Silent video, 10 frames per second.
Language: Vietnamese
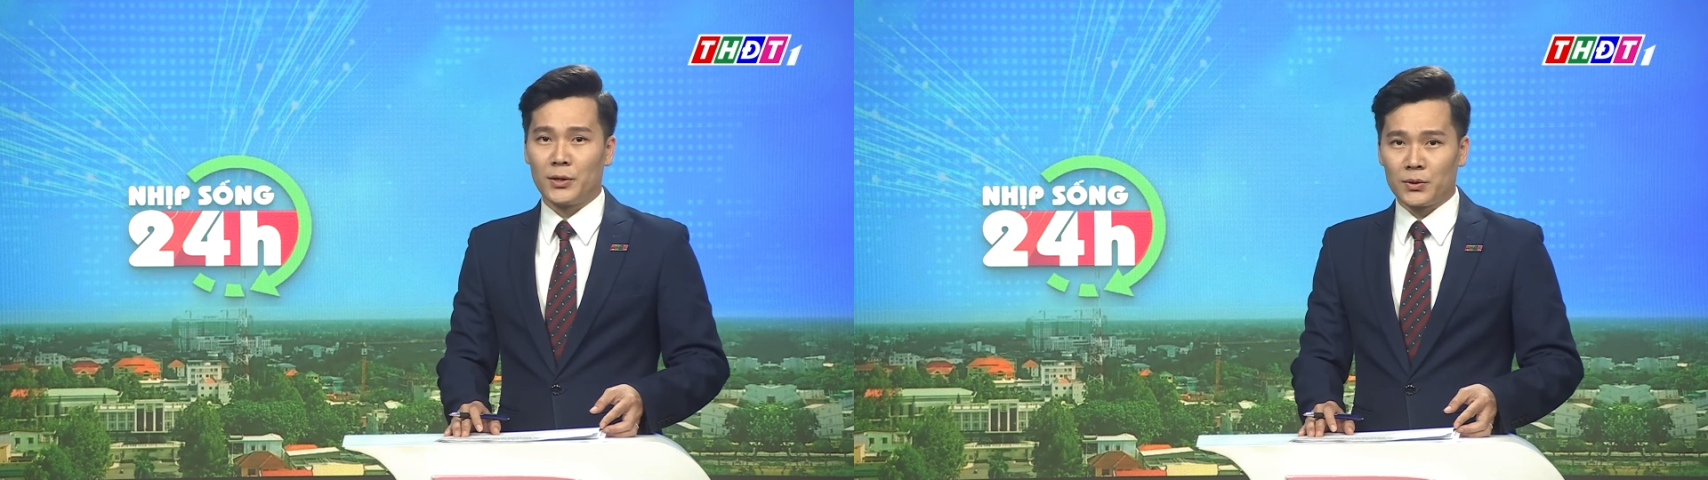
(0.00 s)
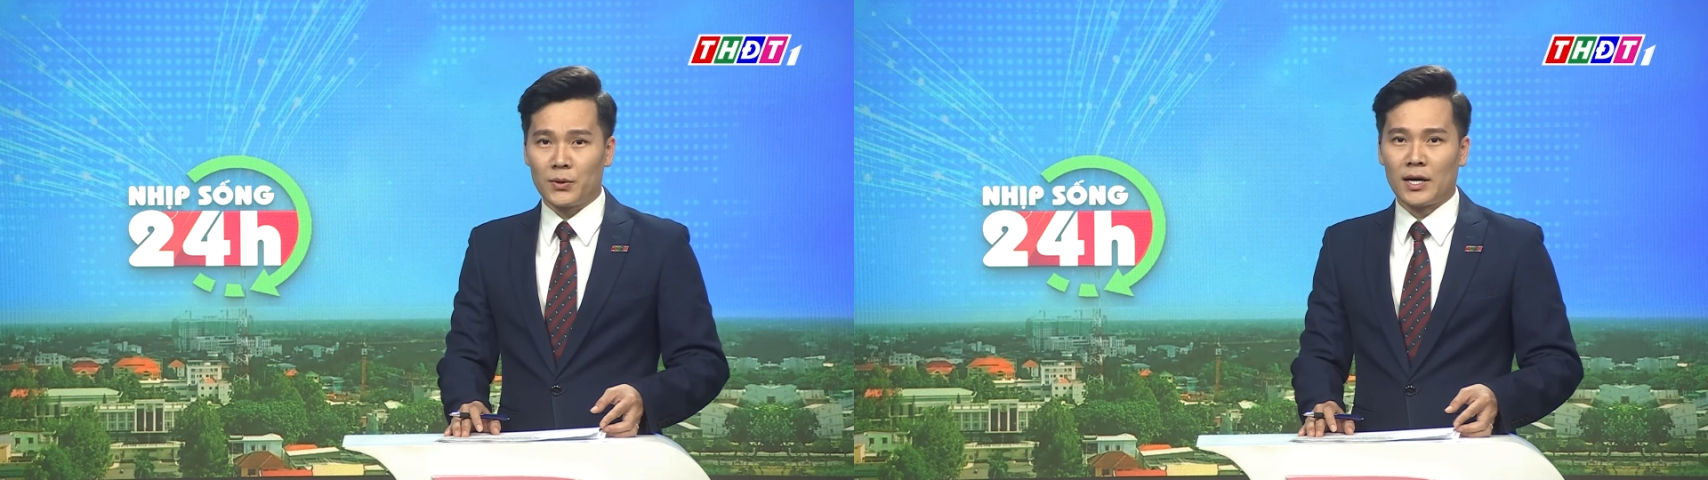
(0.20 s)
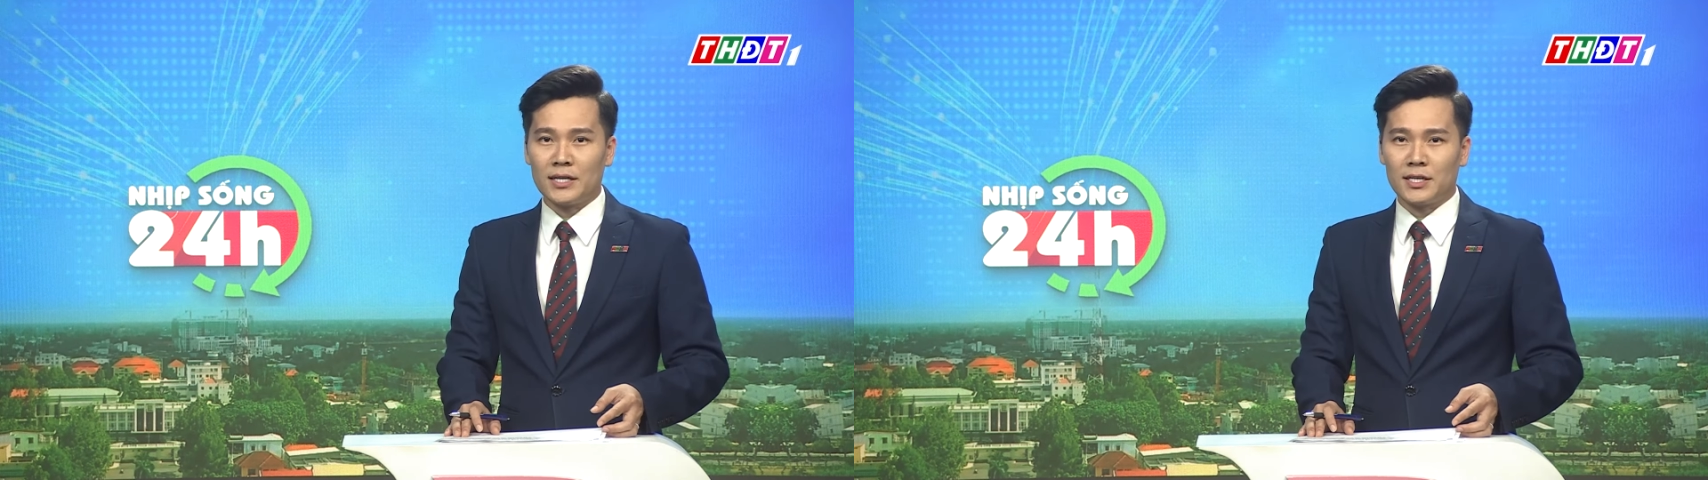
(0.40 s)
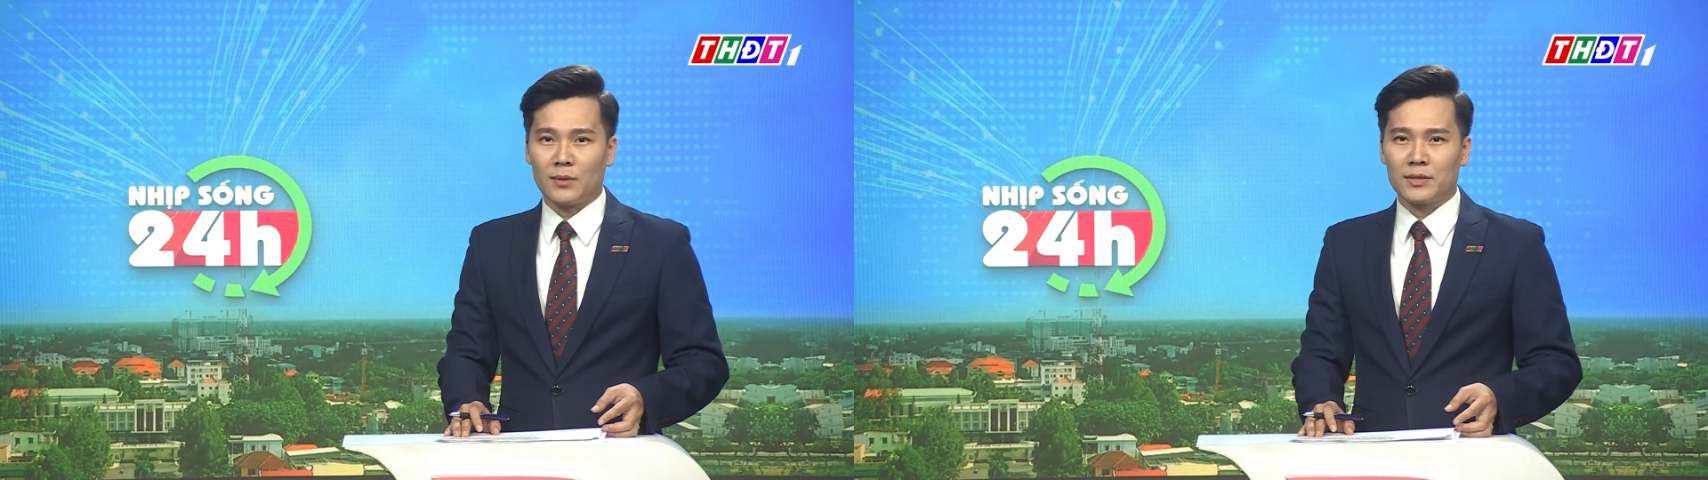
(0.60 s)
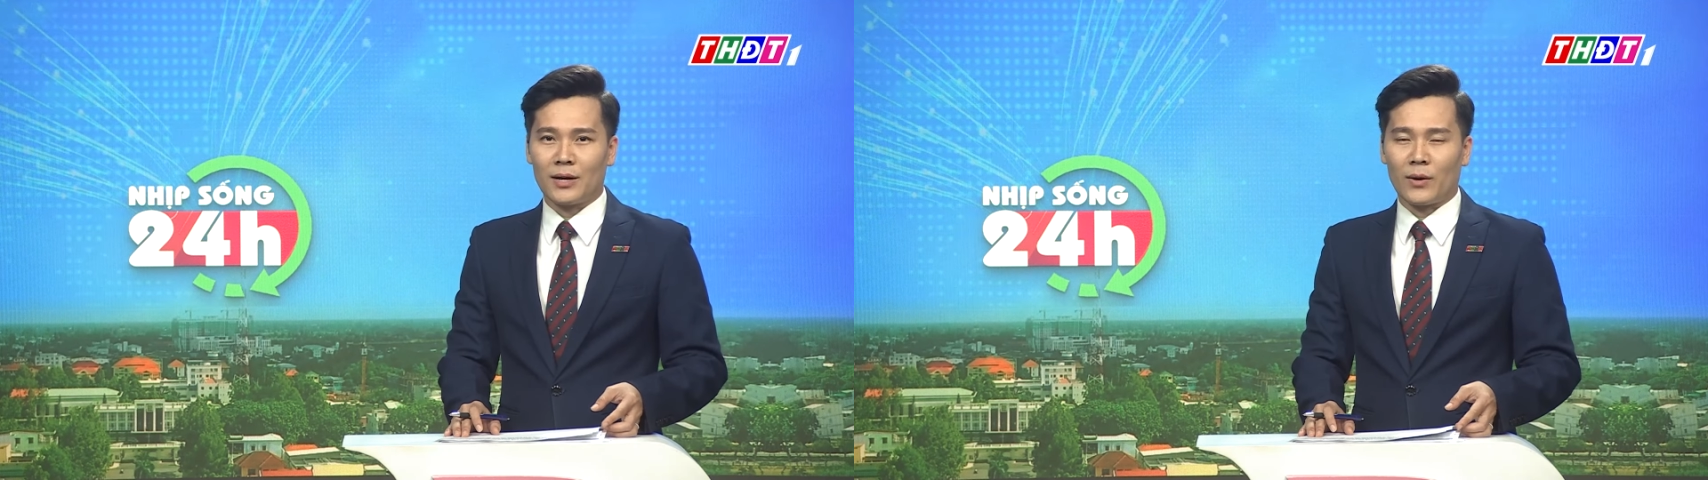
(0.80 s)
nhiều du khách
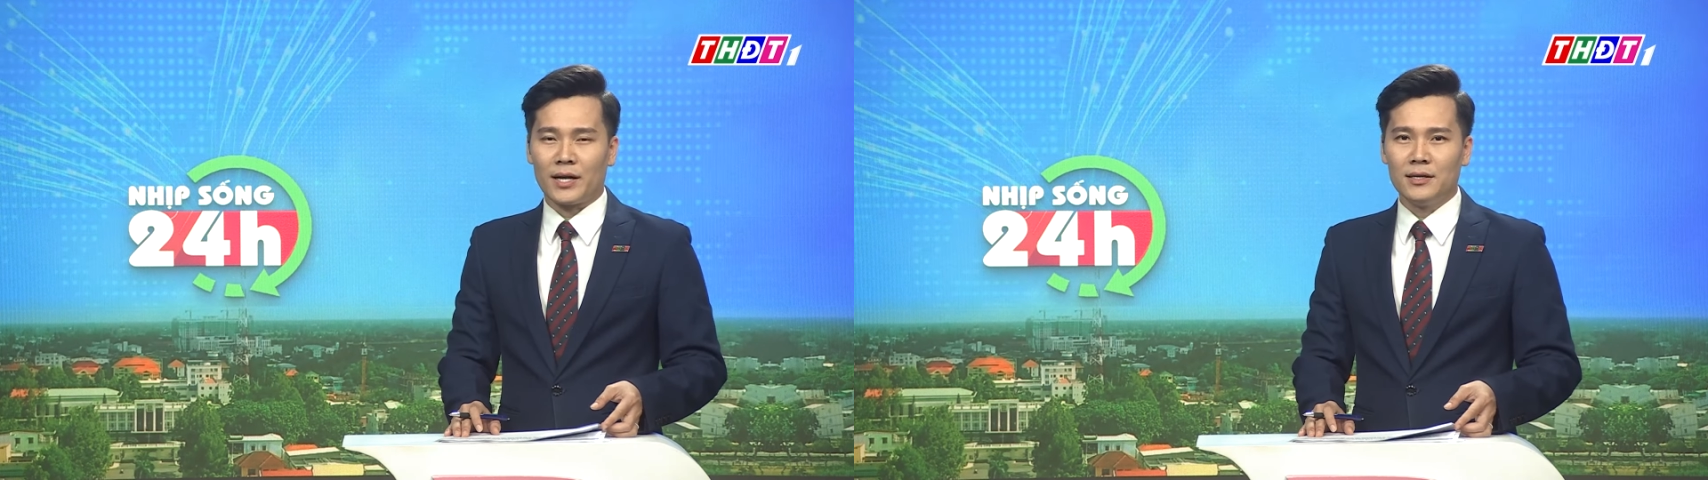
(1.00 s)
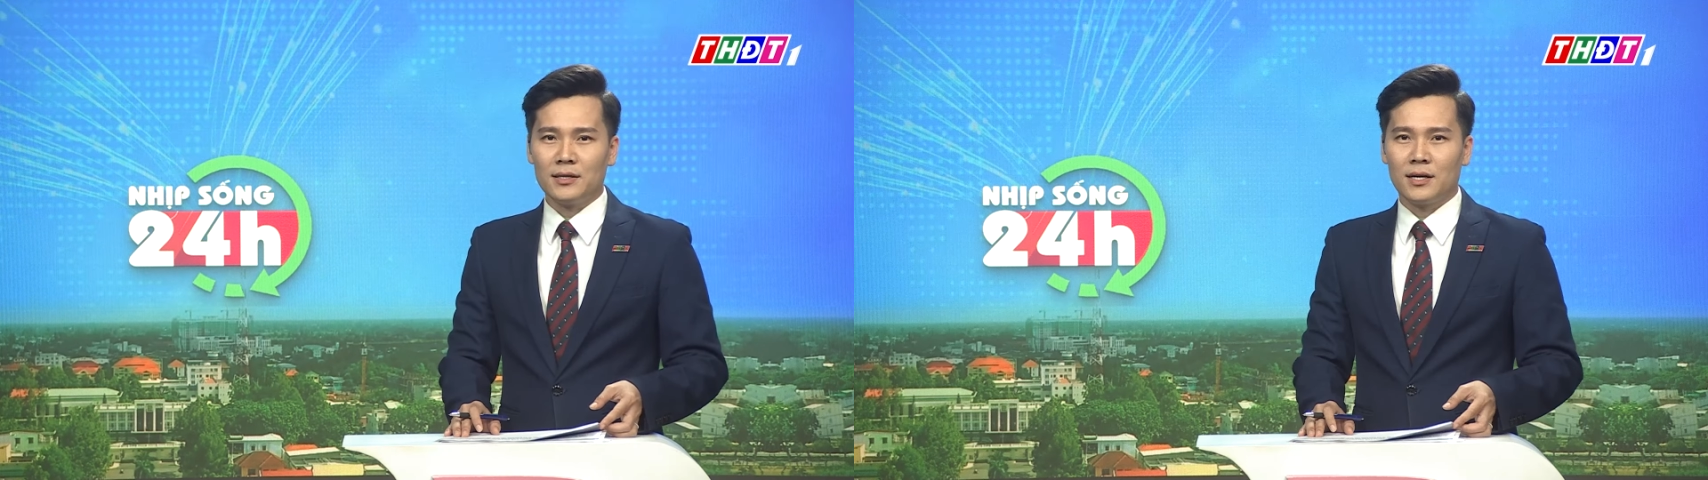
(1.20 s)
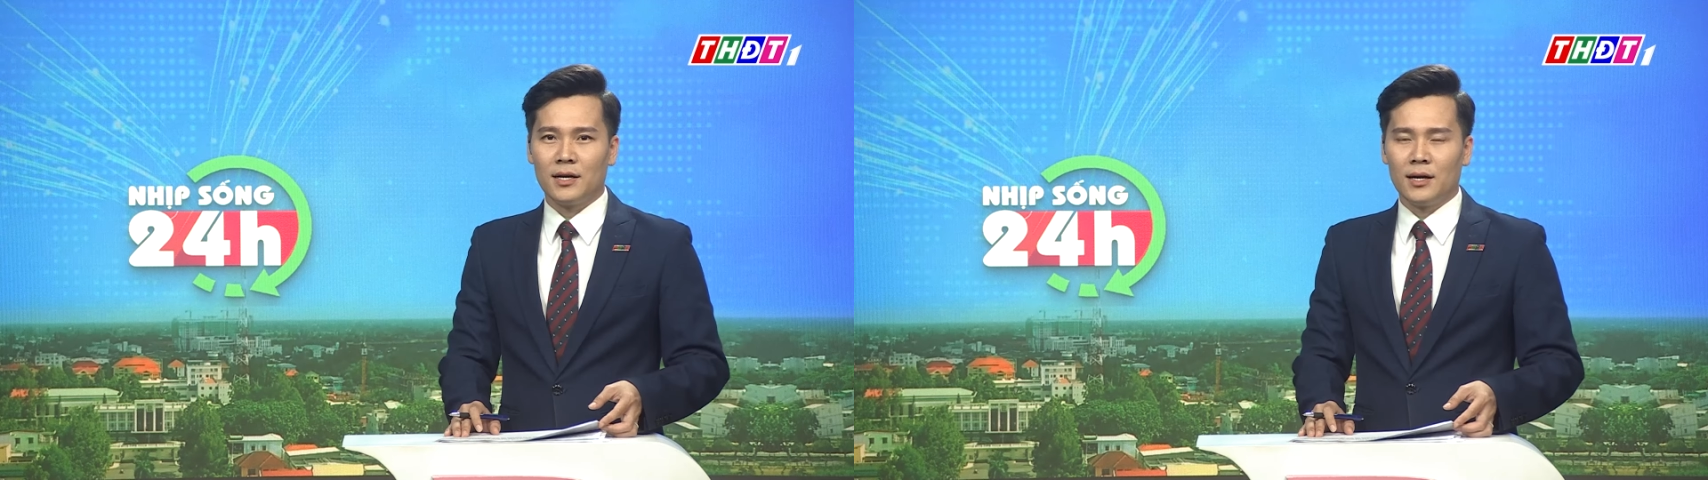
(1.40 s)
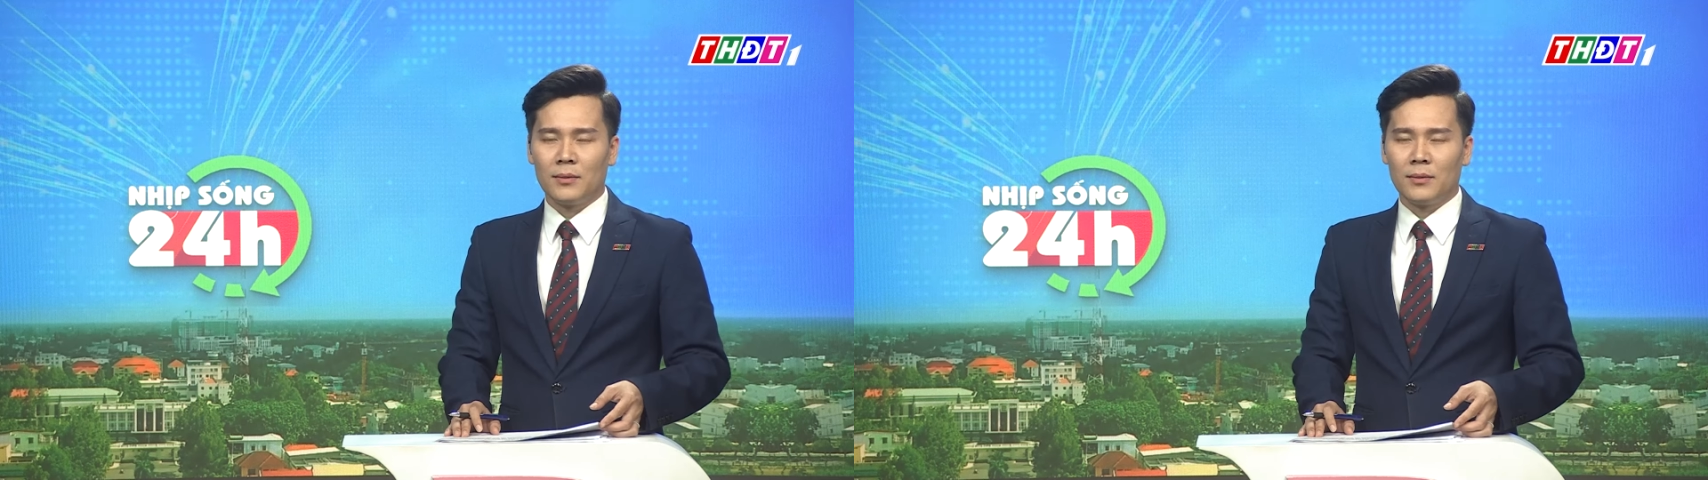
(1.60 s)
trong và ngoài nước.